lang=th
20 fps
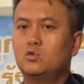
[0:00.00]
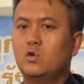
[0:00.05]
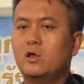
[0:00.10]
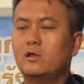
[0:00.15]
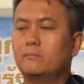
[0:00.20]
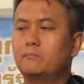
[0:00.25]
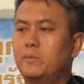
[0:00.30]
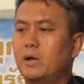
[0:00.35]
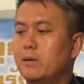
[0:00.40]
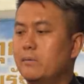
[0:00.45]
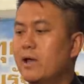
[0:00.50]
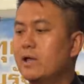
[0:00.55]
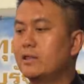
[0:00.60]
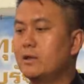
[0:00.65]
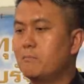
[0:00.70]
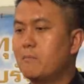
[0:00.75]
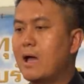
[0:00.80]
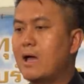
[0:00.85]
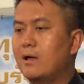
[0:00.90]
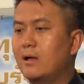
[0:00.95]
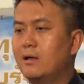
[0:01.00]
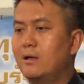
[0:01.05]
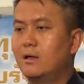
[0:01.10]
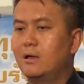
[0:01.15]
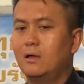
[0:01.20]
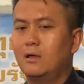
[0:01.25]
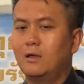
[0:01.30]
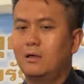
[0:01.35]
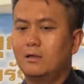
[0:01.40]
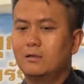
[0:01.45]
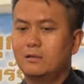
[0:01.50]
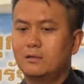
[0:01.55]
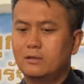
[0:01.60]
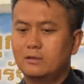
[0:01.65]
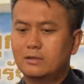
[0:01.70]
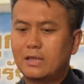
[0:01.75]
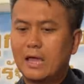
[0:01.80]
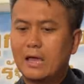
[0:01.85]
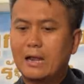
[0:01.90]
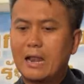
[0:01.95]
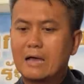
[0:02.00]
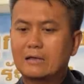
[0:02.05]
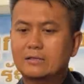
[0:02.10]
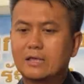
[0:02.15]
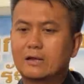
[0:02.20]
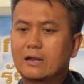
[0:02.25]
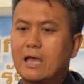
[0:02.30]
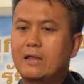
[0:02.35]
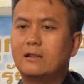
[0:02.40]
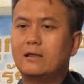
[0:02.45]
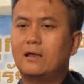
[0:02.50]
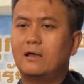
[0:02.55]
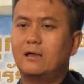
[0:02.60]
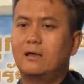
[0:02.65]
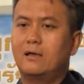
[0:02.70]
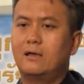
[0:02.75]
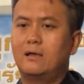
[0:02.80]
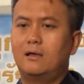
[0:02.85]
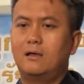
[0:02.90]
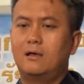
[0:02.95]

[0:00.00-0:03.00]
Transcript: ช่วยเผยแพร่ธรรมะ แต่หลังจากนั้นอ่ะ